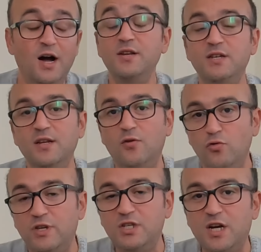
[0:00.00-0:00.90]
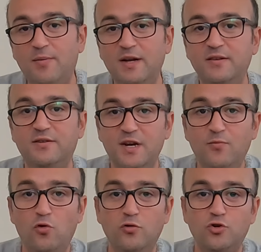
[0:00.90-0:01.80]
Aynı şekilde 12 GB'lık
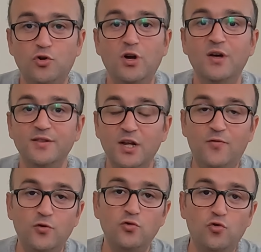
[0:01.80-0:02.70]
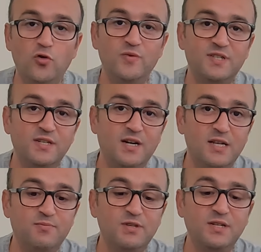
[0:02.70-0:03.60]
RAM oluşu telefonun donmasını
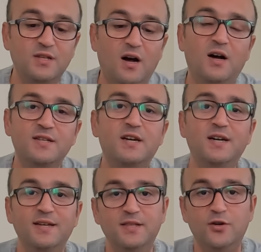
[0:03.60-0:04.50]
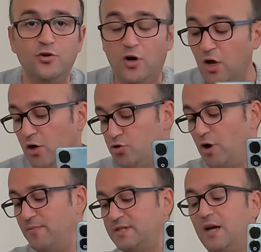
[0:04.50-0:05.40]
kasmasını daha aza indiriyor.
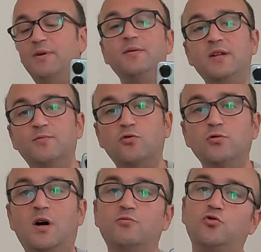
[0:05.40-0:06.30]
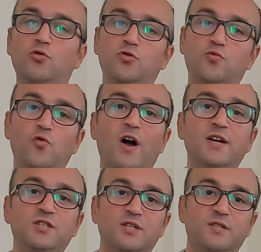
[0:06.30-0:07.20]
Şu an mesela benim elimde kullanmış olduğum
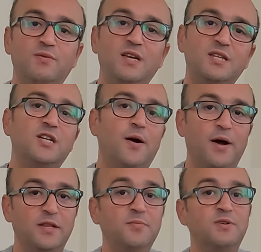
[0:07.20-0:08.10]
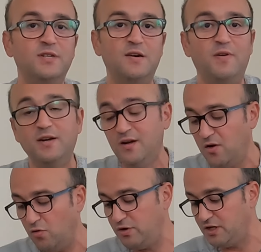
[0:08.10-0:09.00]
Huawei cihazımda 2 GB'lık bir RAM var.
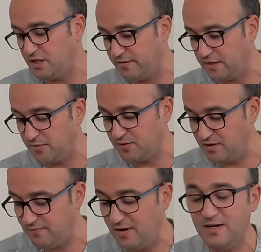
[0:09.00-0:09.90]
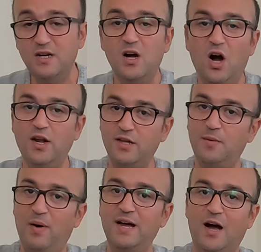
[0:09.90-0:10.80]
12 GB'lık bir RAM var.
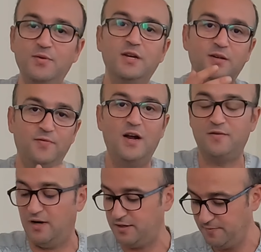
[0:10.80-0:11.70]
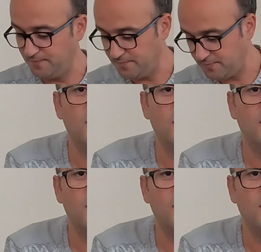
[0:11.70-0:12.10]
Arada baya bir fark var.